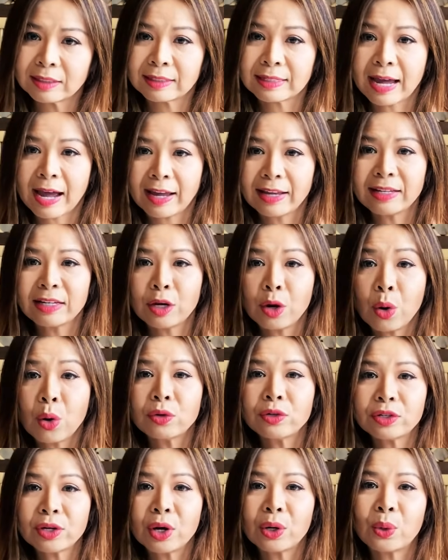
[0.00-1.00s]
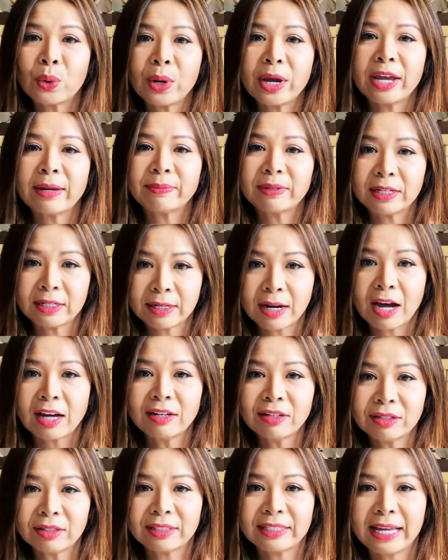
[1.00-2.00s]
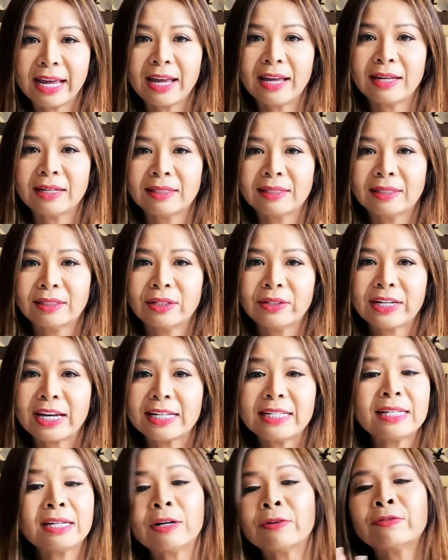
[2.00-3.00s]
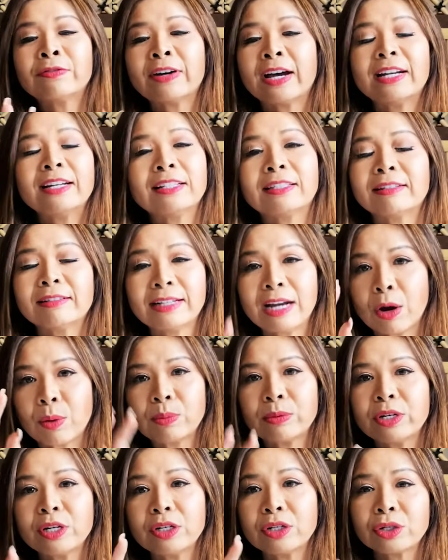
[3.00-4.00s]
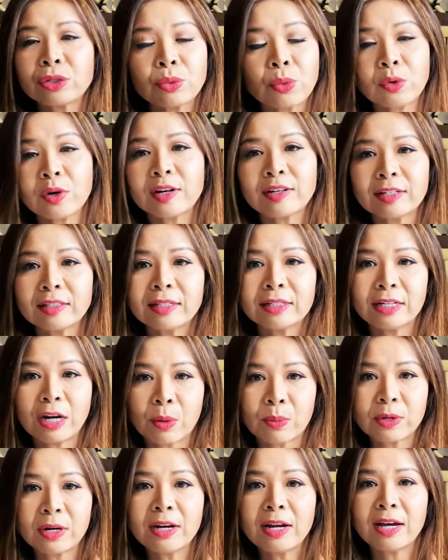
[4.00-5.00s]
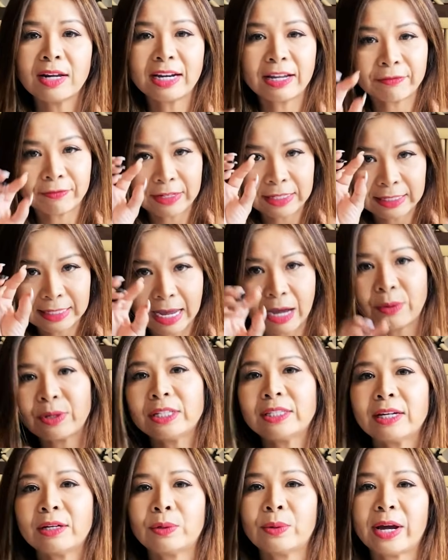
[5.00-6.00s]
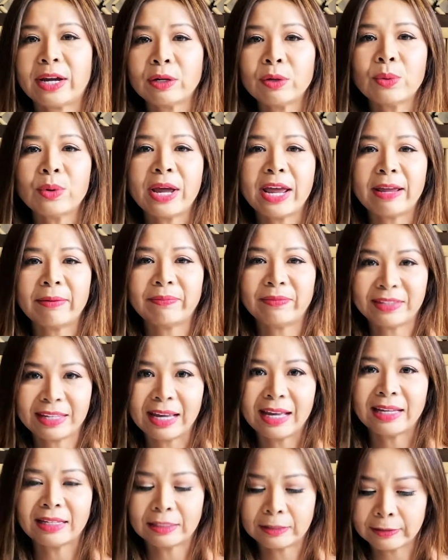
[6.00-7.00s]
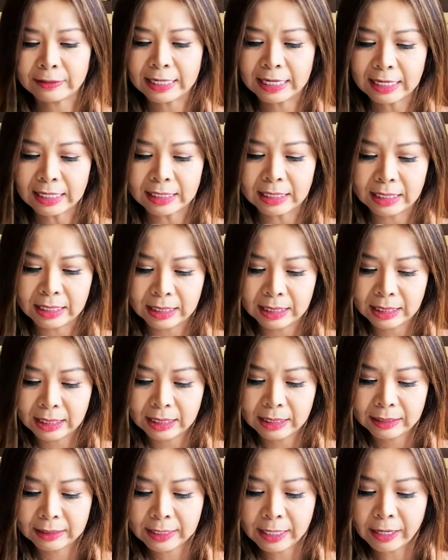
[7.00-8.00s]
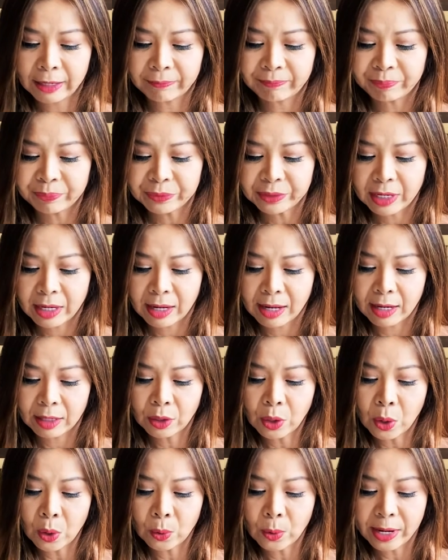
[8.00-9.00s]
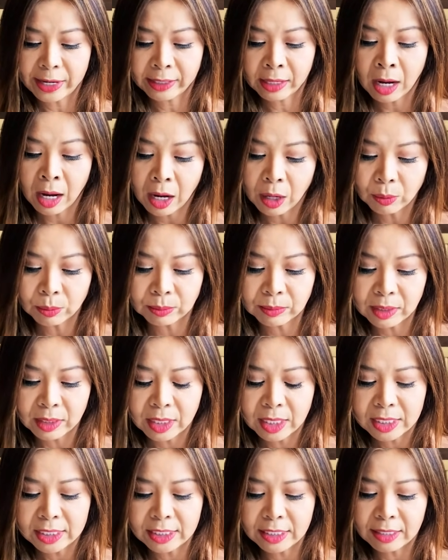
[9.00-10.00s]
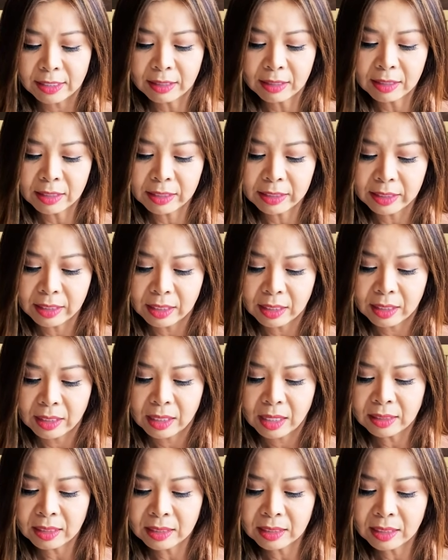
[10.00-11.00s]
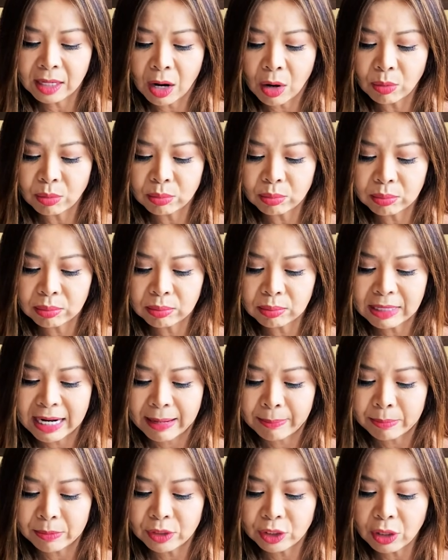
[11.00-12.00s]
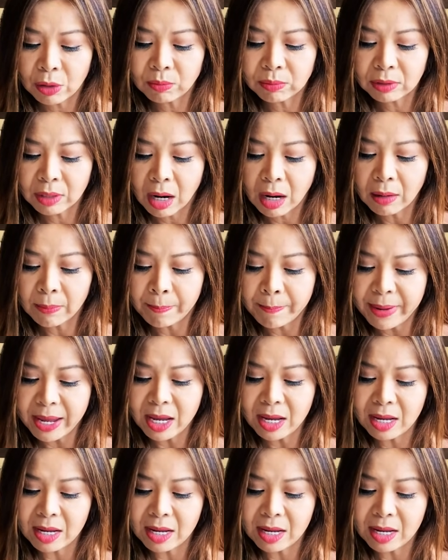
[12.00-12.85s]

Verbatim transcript: tải cái hồ sơ của em lên đó được nha. Ok, chứ không phải là tự động đi nó xuống rồi nó tự động nó lên, em phải tạo cái tài khoản của em nha. Ok. Rồi, Hà Hồ Hoàng Hồng, chị ơi, nhưng không nằm trong en o xê B.